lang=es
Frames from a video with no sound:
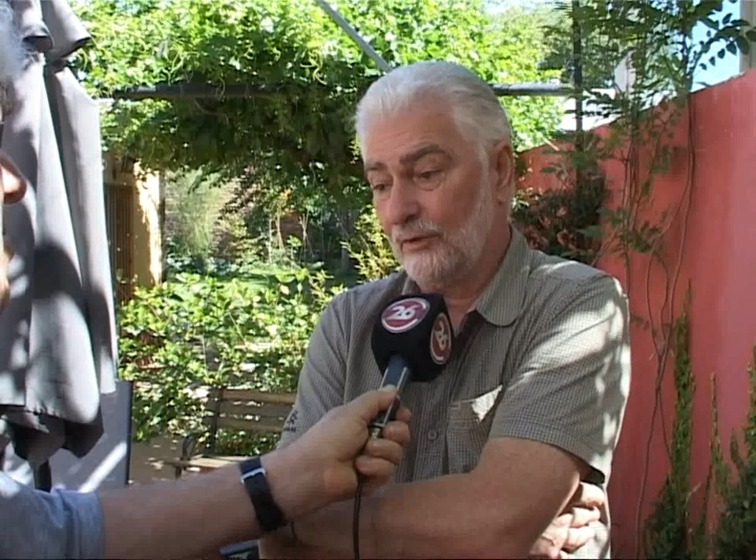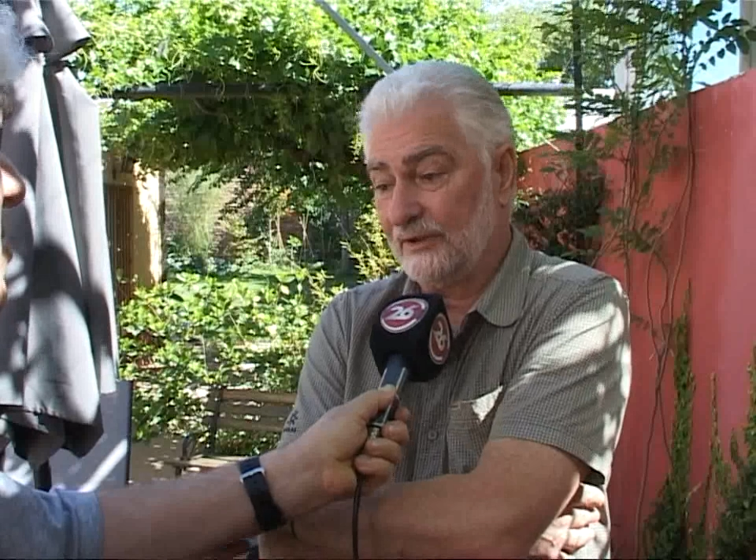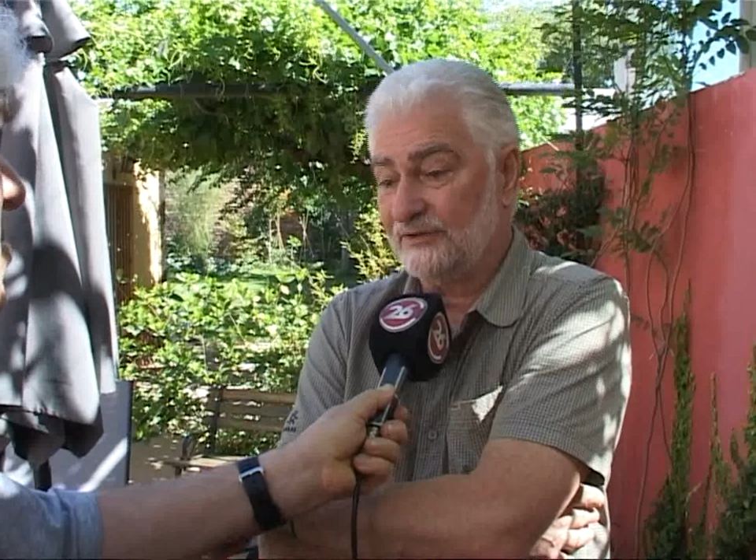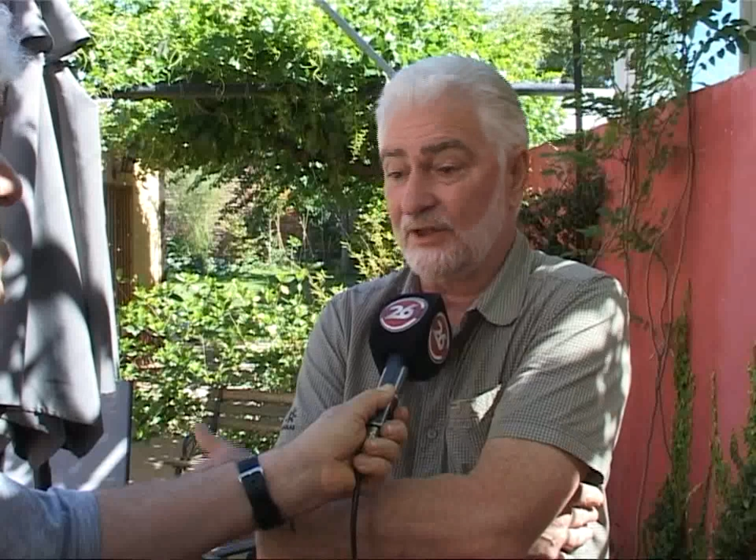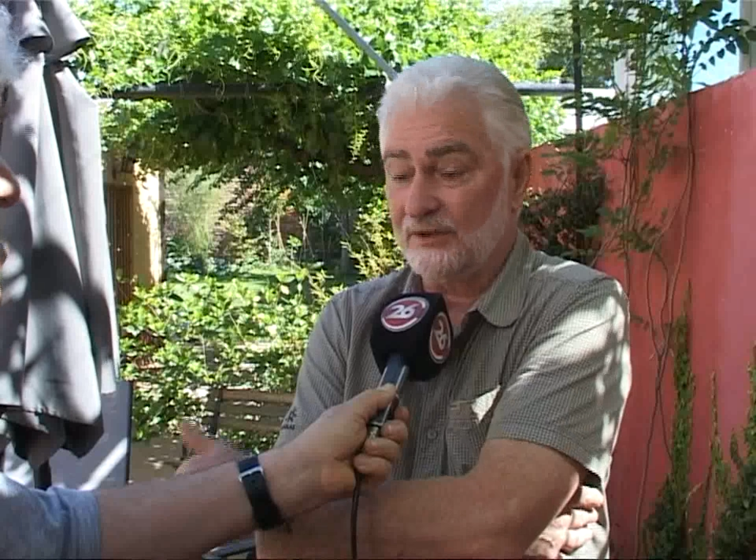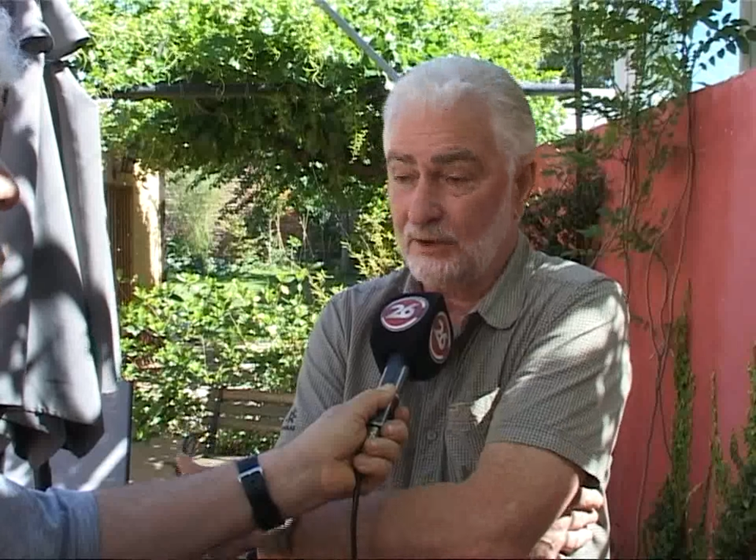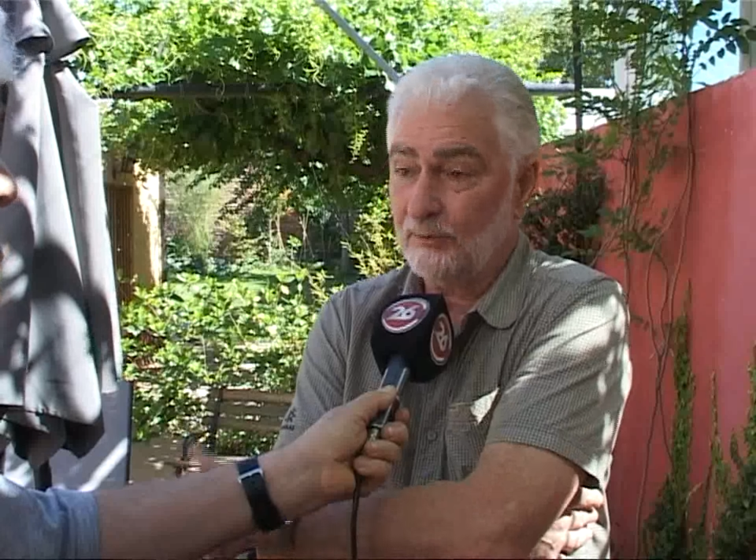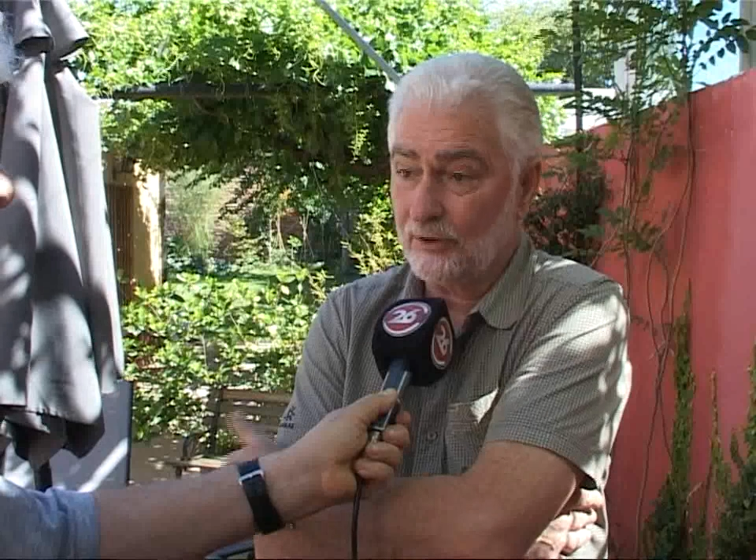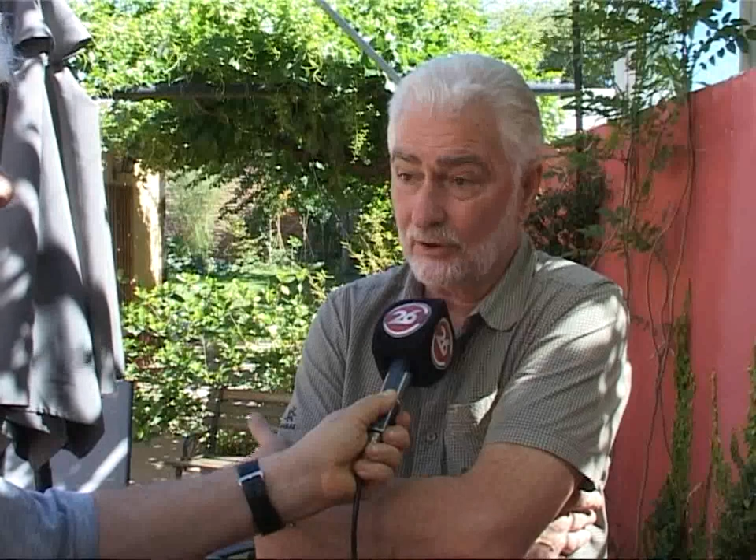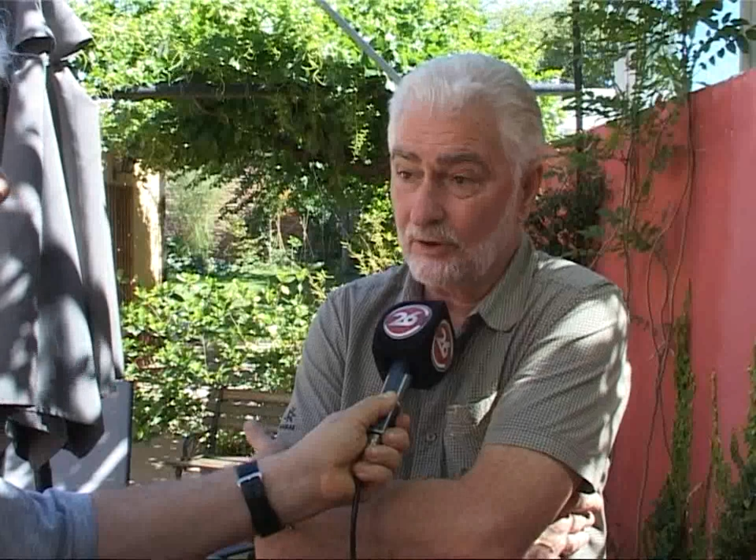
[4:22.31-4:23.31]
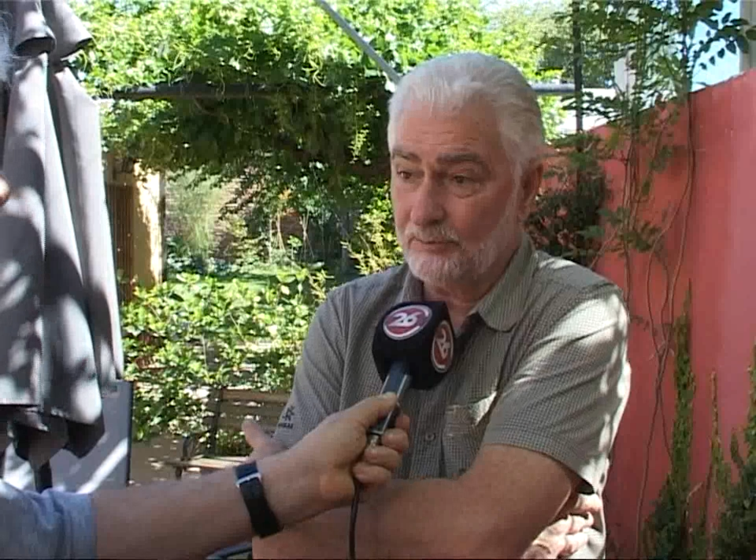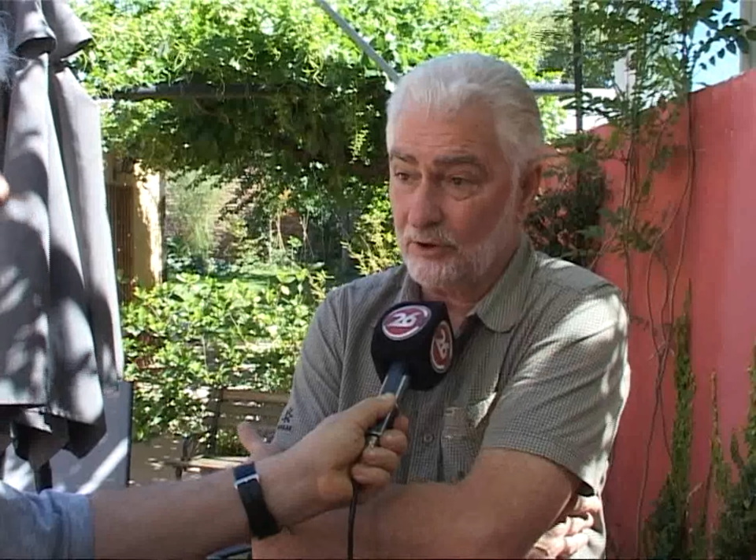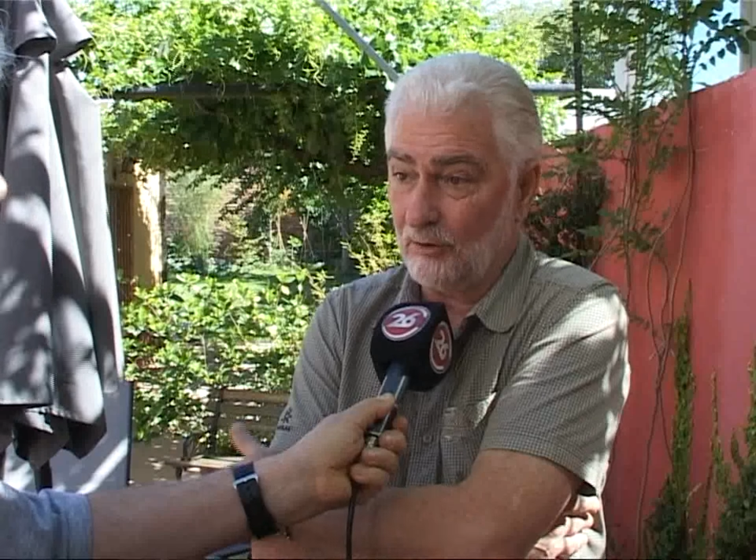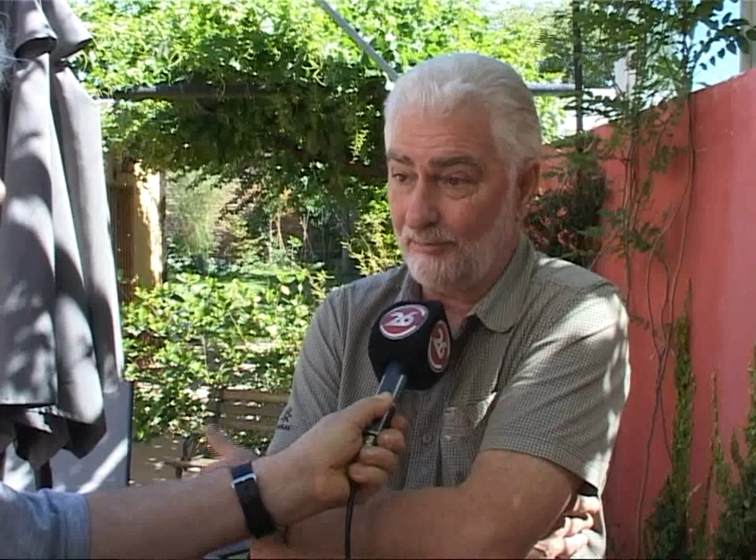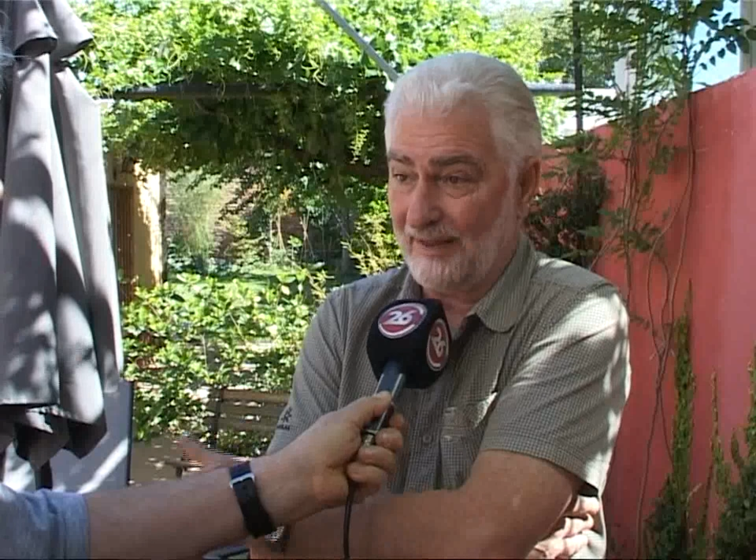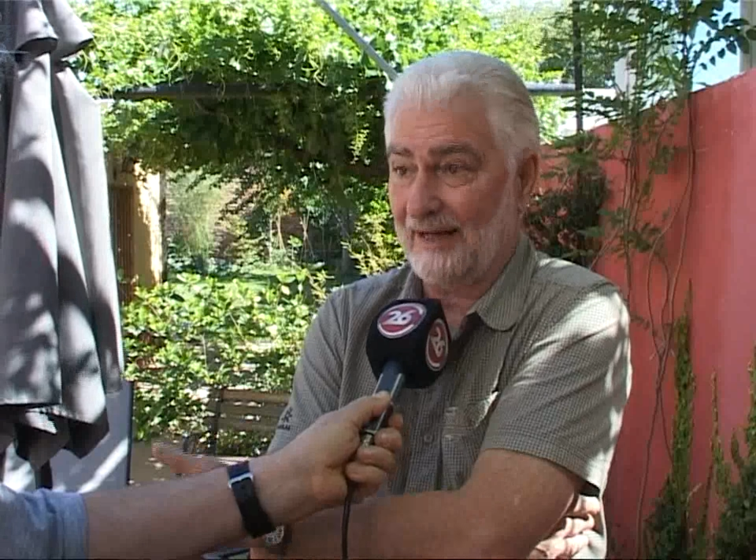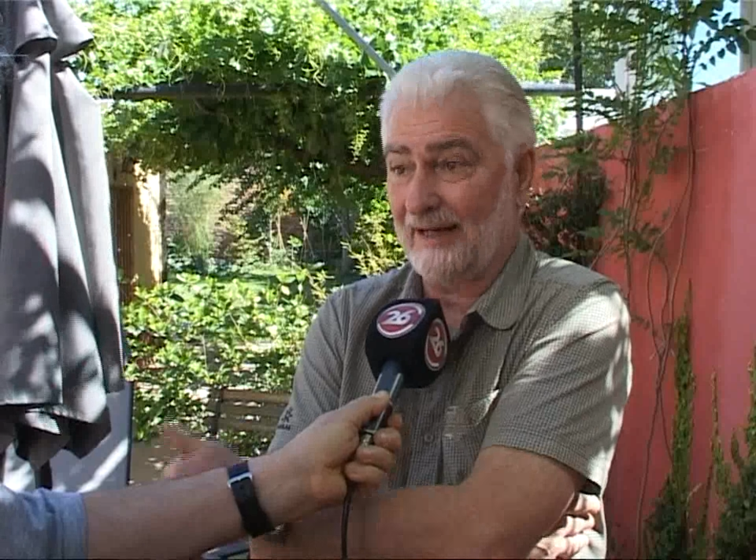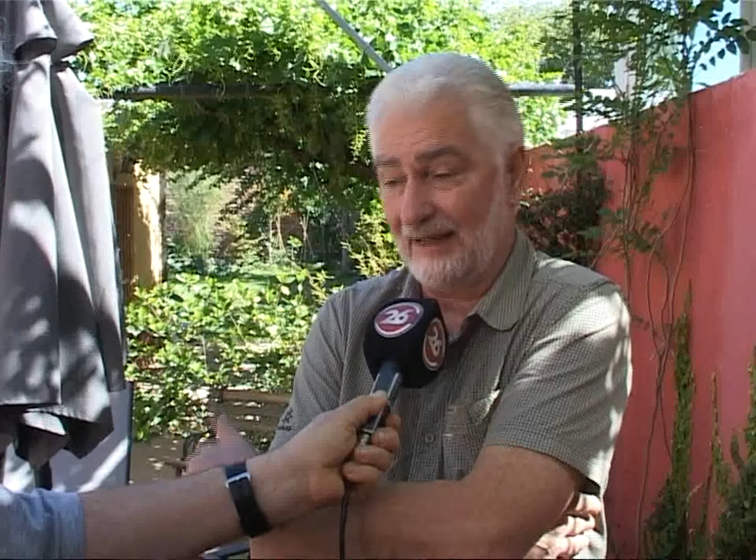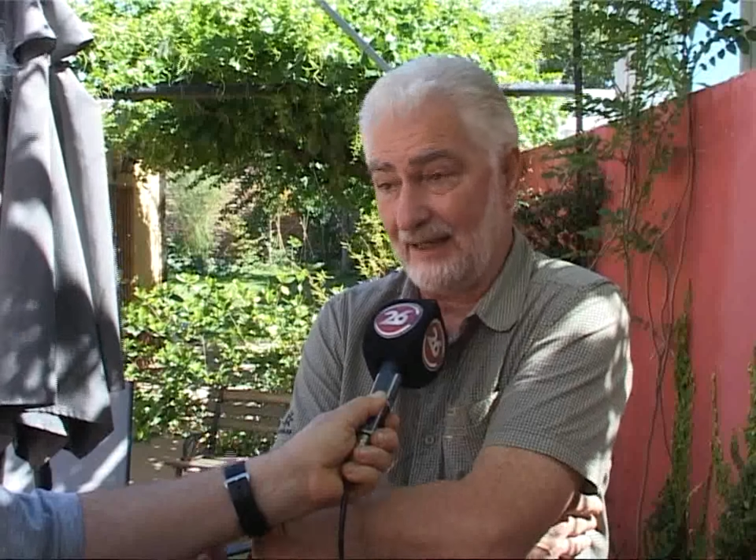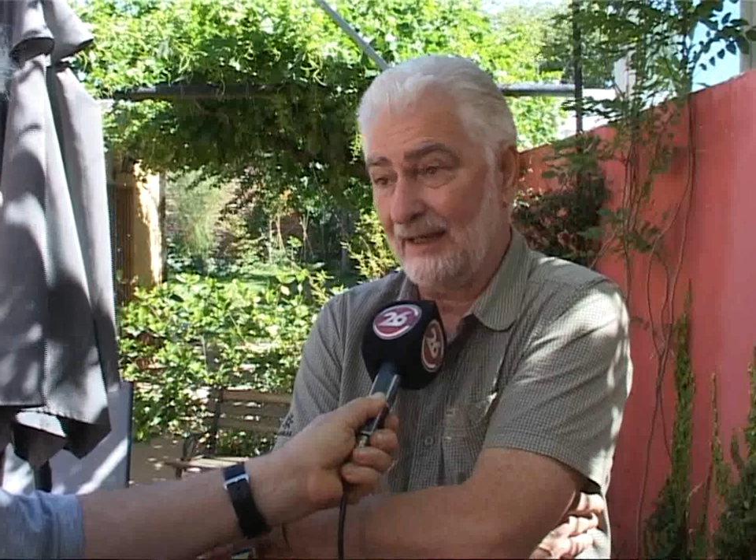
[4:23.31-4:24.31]
incentivo económico para
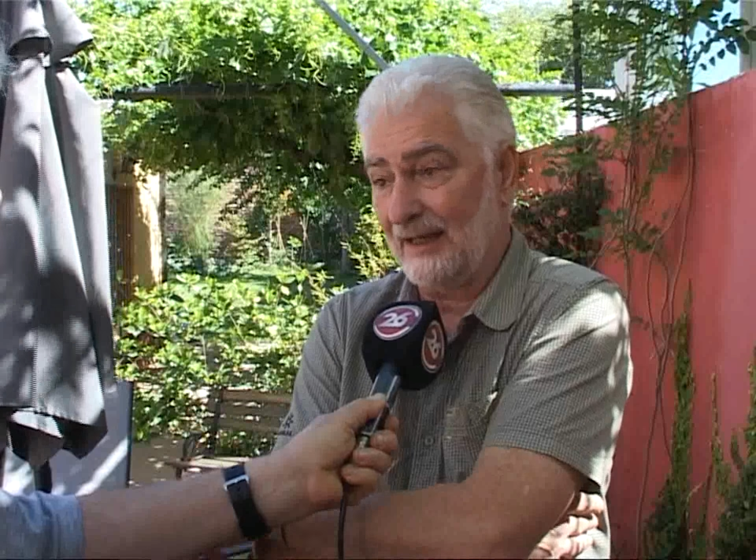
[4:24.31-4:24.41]
que